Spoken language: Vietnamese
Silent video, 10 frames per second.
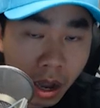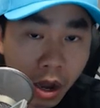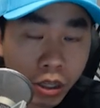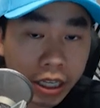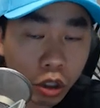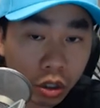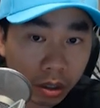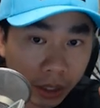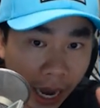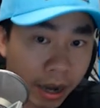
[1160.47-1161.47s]
nó sẽ
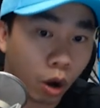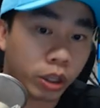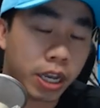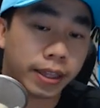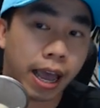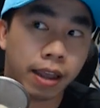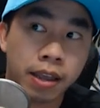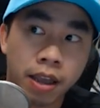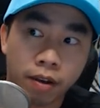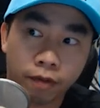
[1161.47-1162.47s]
thay đổi tiền tệ
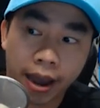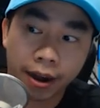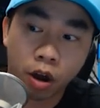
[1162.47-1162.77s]
và